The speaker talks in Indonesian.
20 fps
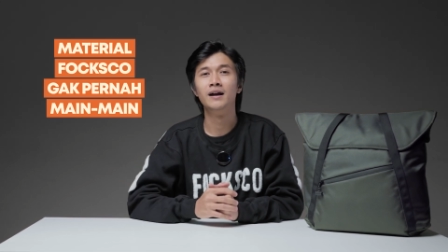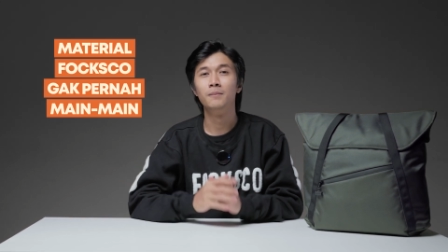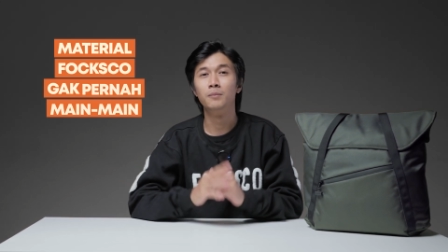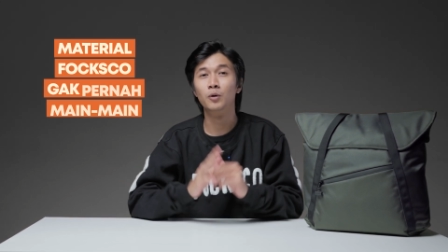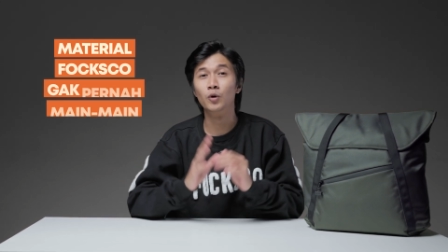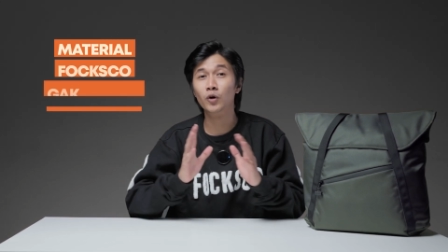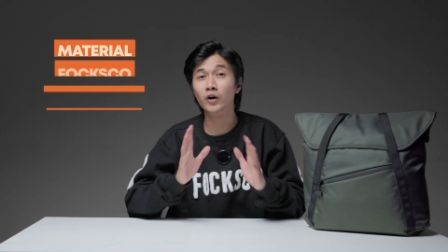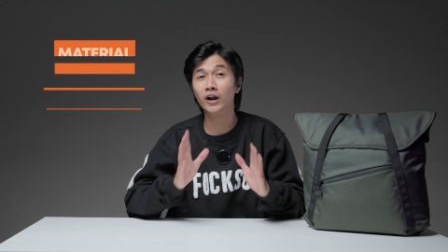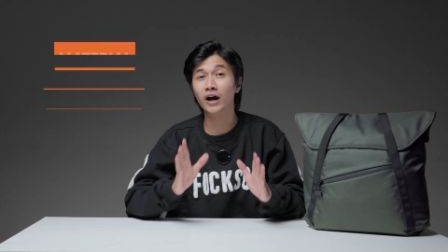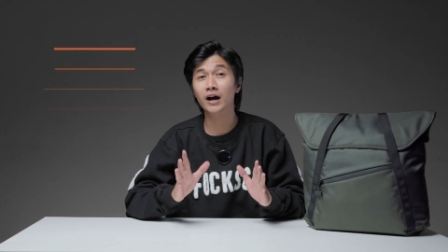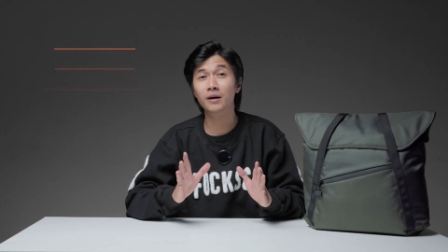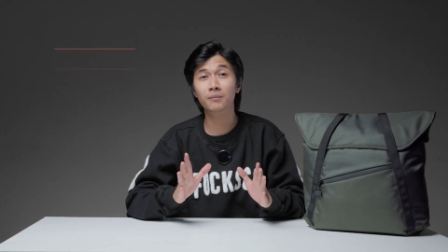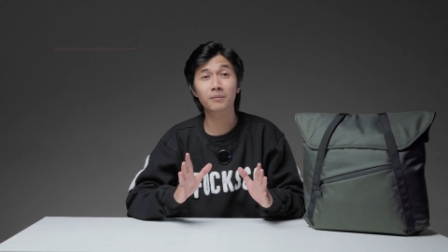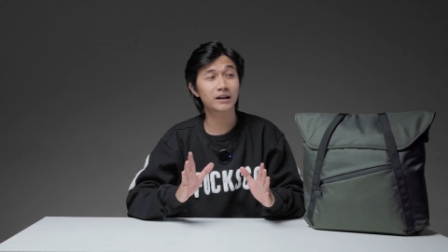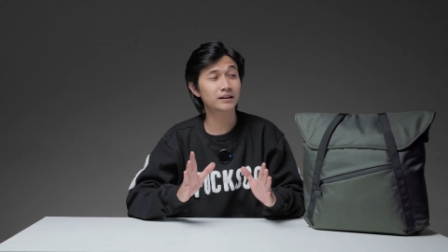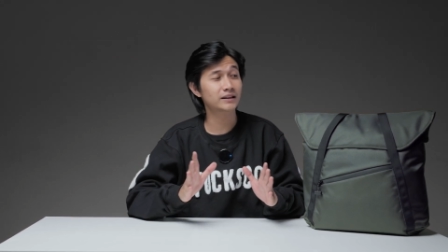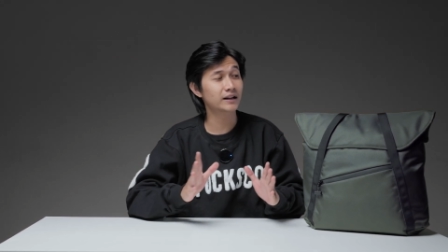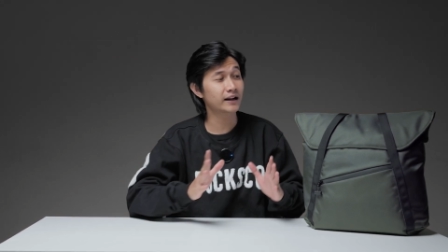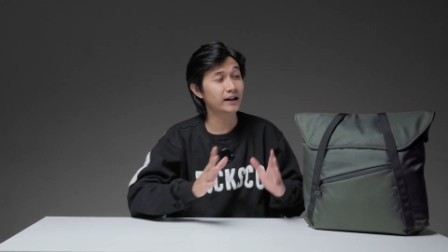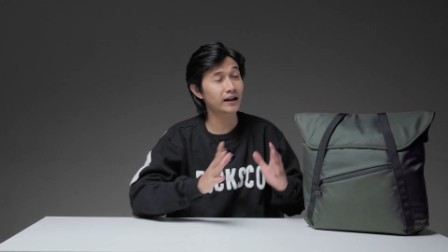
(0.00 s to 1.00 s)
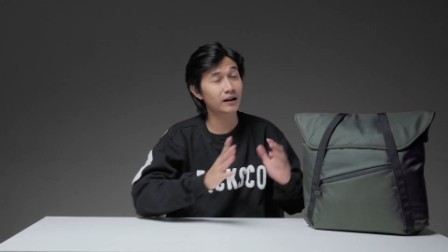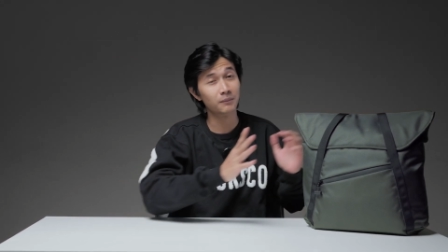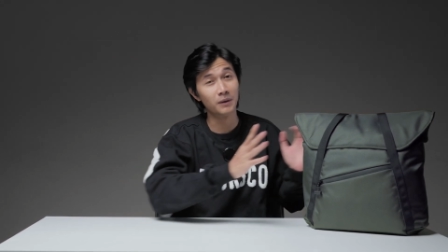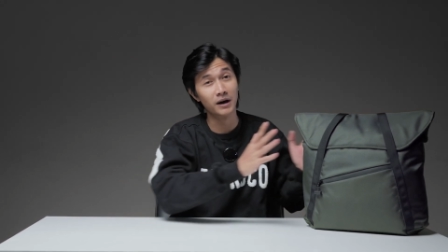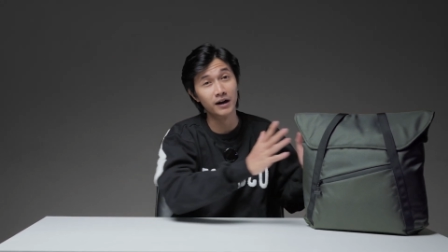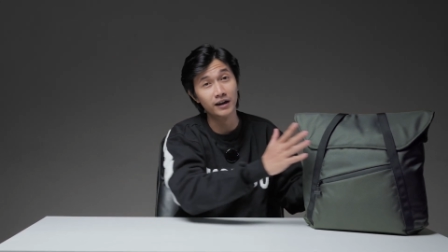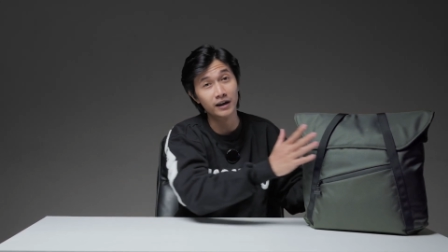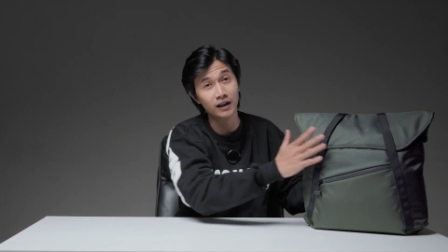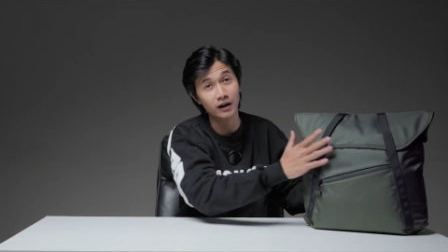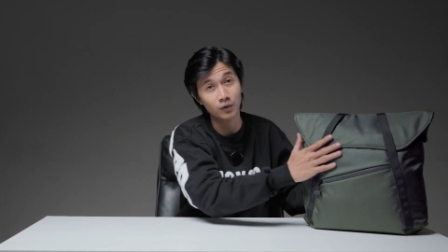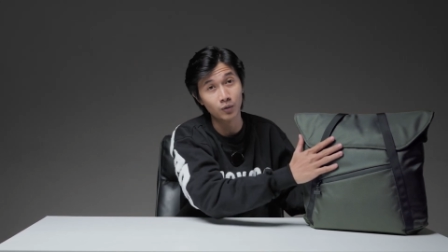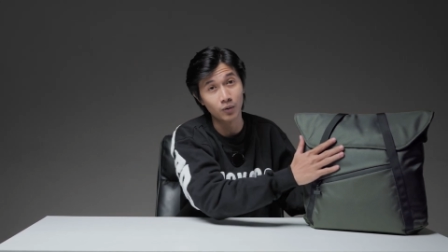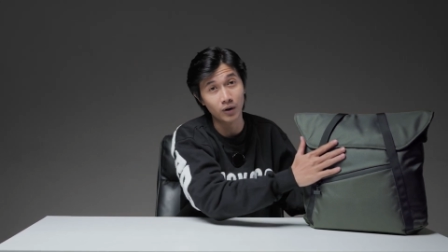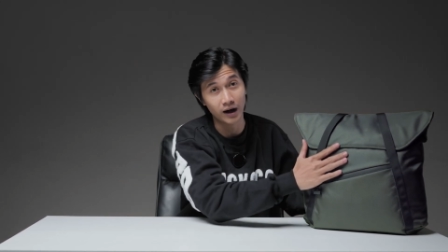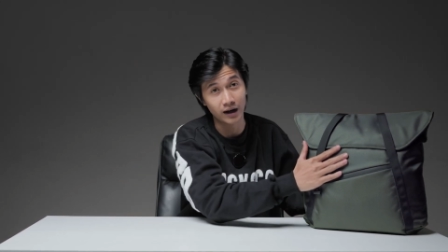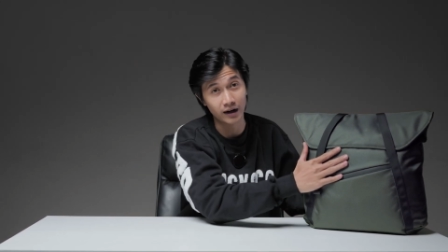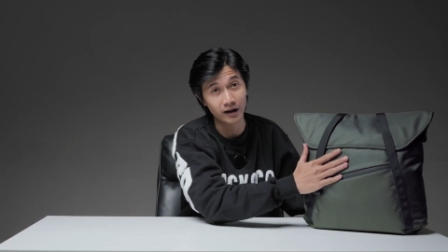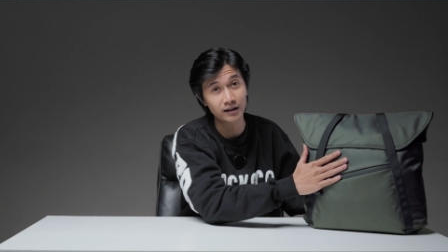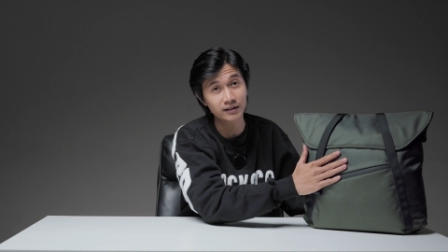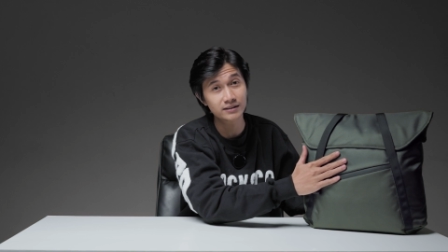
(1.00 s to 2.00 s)
Menggunakan material bagian
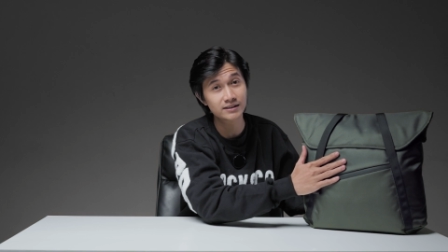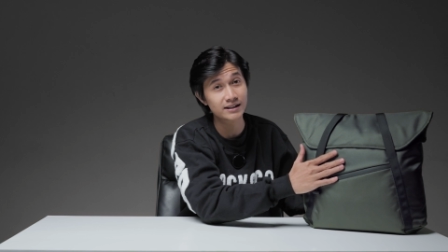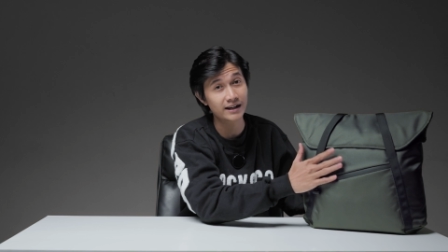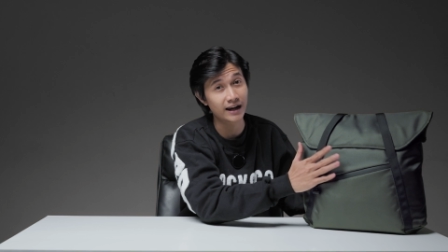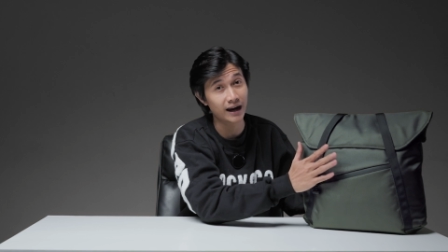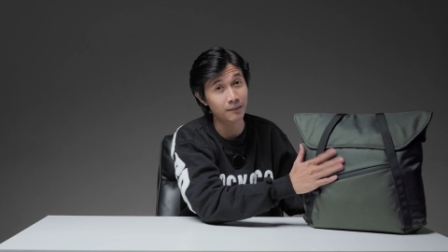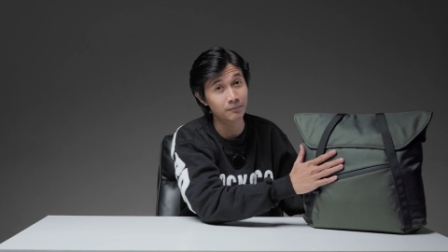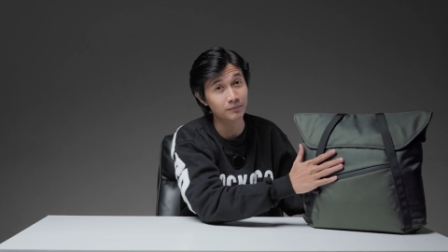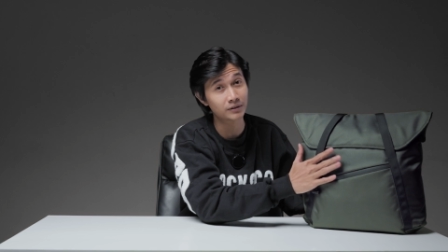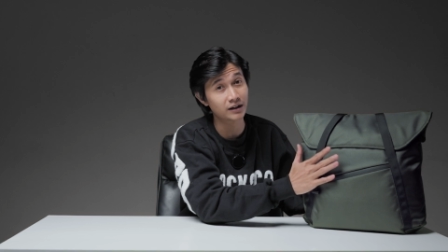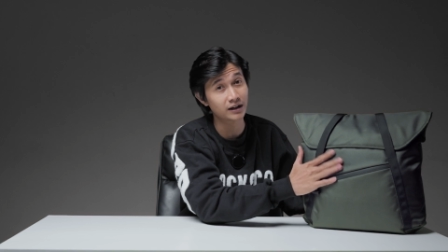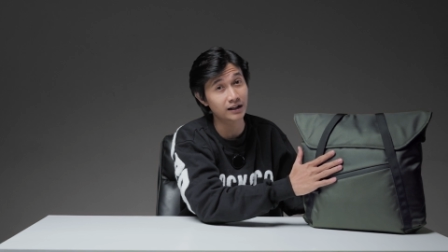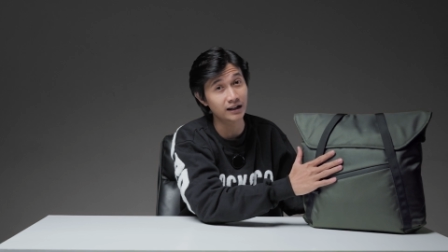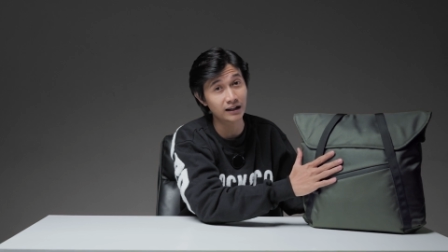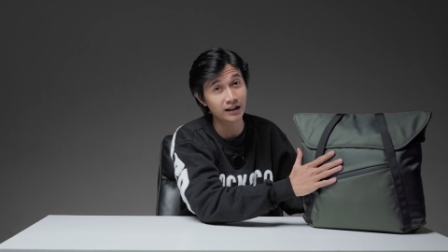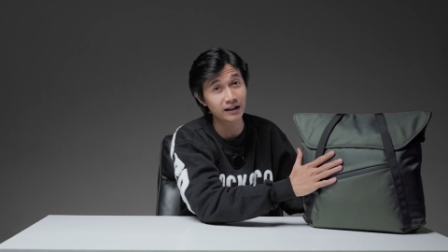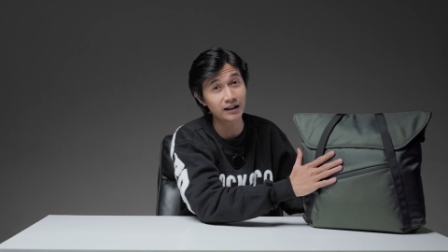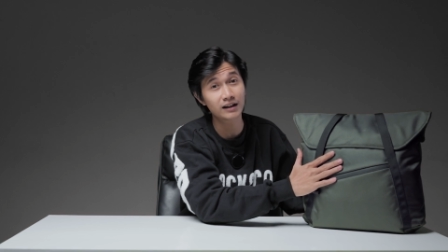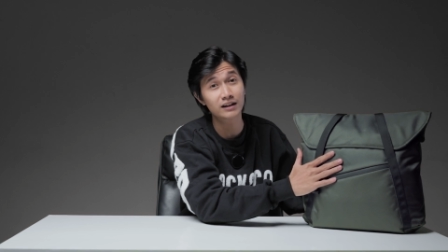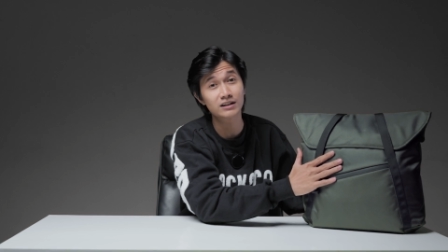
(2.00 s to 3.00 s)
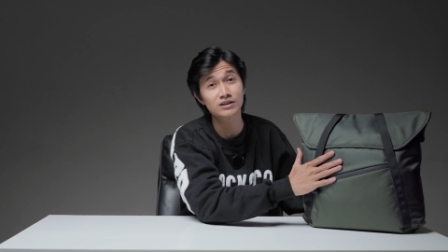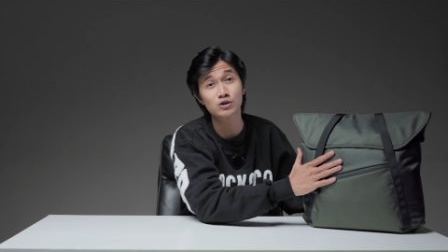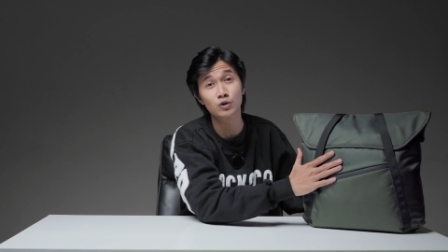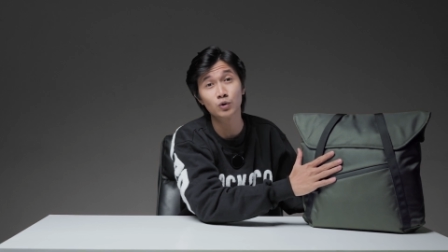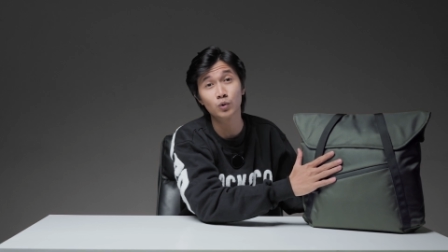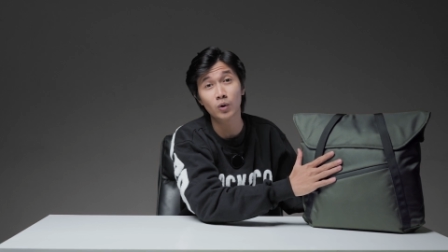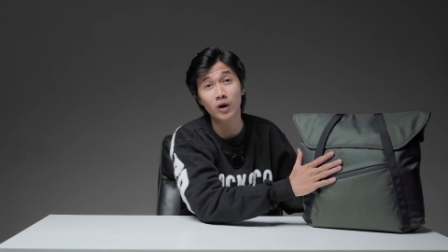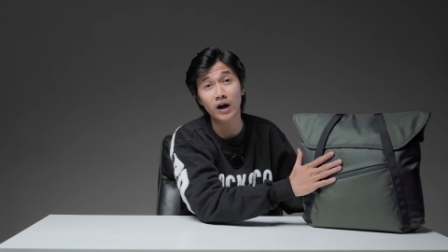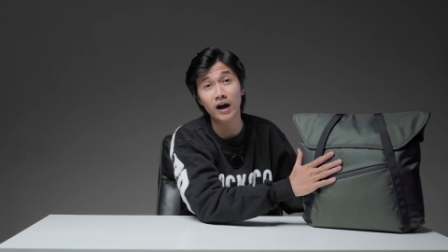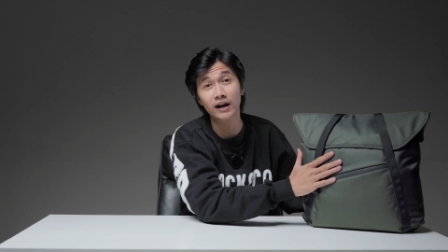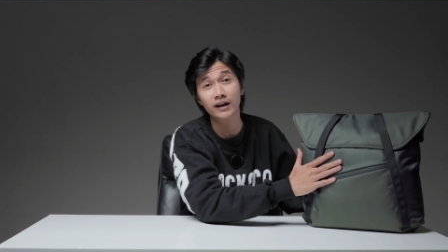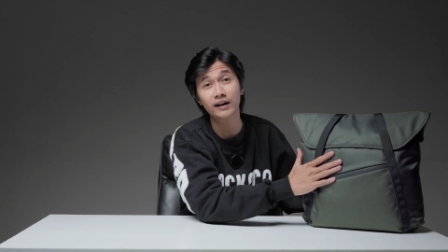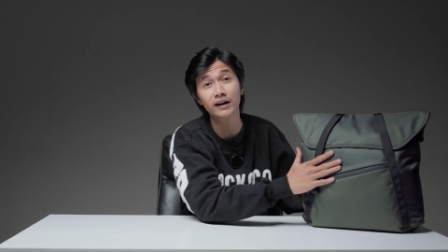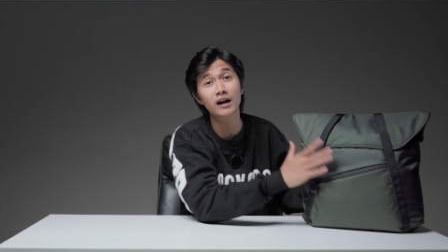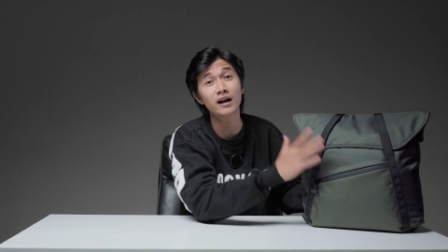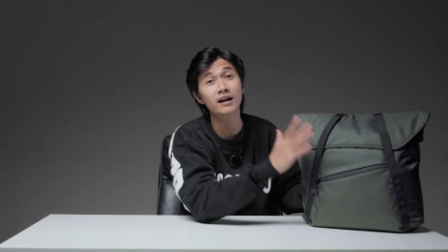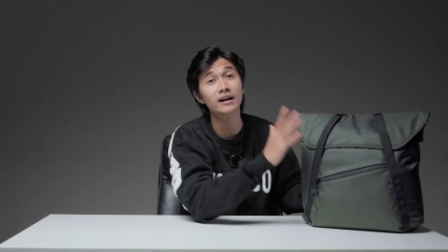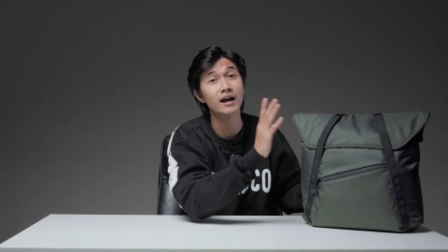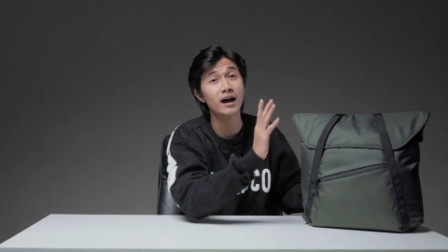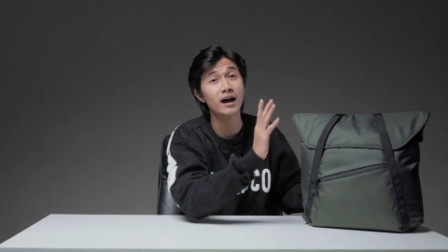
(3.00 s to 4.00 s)
luar, si Hampton ini keseluruhannya